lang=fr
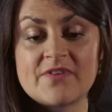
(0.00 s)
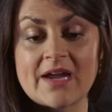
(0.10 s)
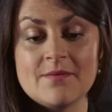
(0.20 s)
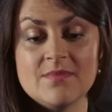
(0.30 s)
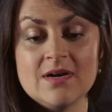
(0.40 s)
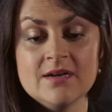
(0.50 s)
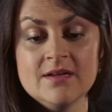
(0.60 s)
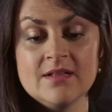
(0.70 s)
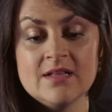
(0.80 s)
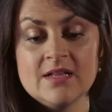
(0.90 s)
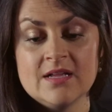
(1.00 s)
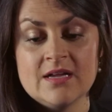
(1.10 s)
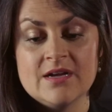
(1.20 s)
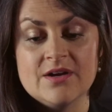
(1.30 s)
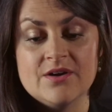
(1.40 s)
vraiment
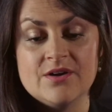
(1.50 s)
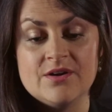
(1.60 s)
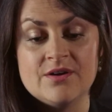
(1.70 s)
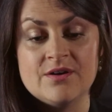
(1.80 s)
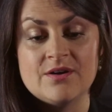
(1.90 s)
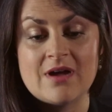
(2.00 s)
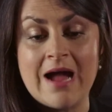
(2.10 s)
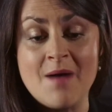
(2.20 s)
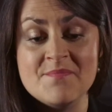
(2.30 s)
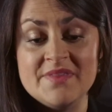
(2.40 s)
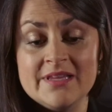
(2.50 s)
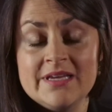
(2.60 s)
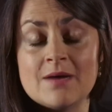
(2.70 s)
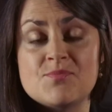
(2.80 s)
euh, amener,